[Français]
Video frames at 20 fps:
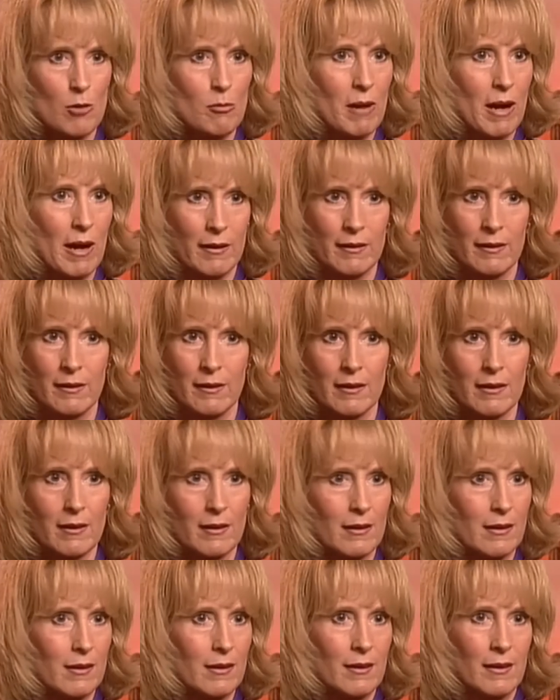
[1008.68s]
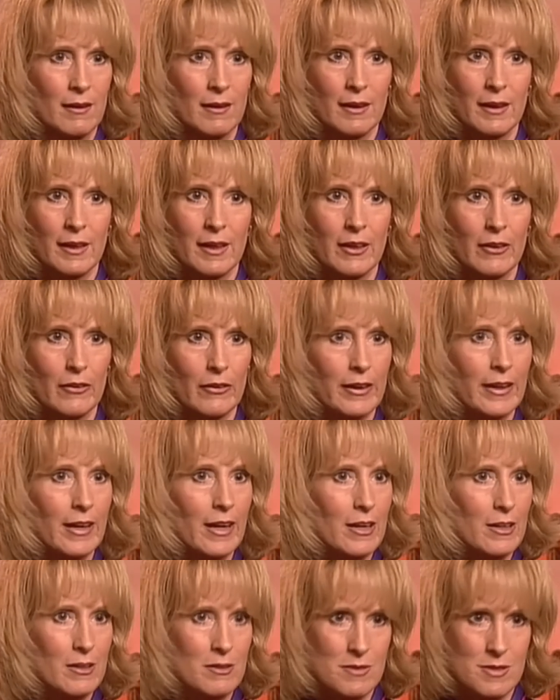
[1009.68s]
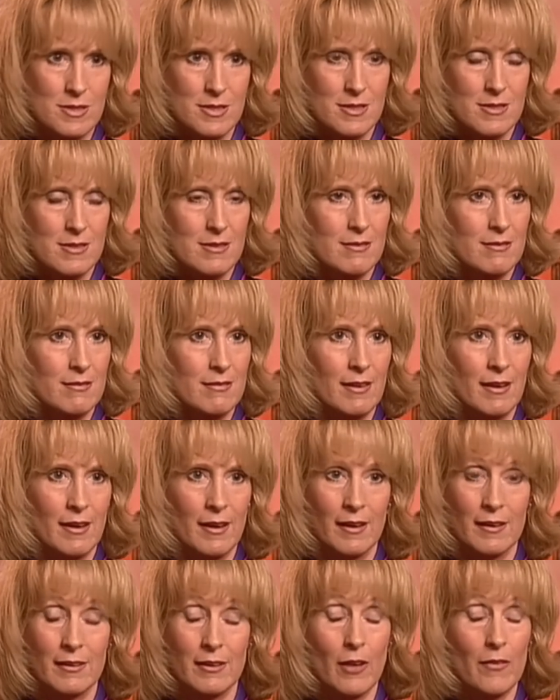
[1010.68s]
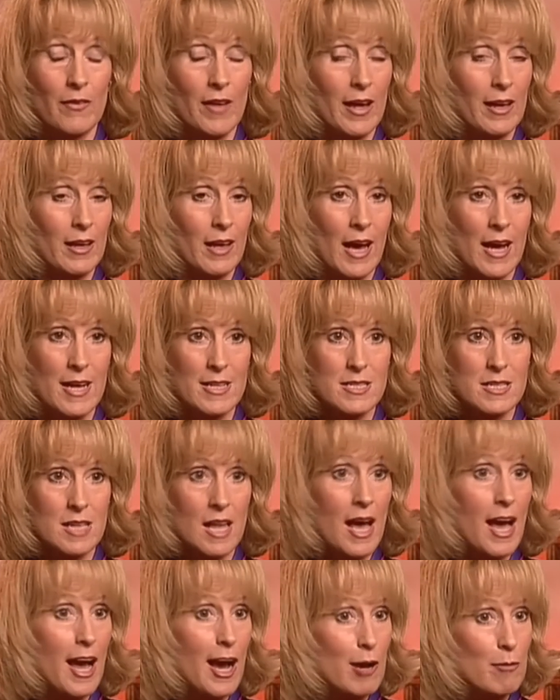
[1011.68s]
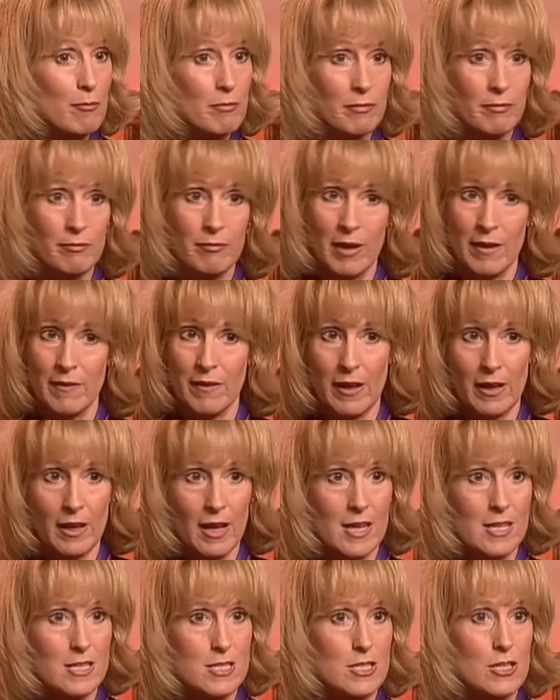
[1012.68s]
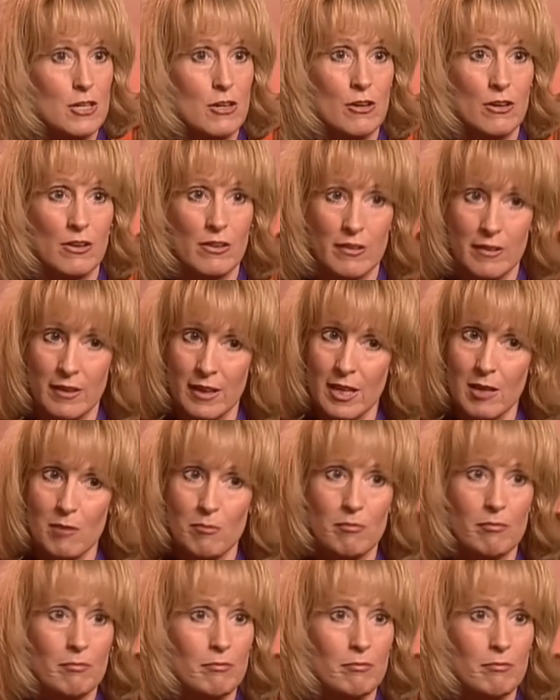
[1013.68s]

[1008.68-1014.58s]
Et je me suis dit, ça y est, c'est parti. Et au dernier tour, dans le dernier virage, il a mis le moteur.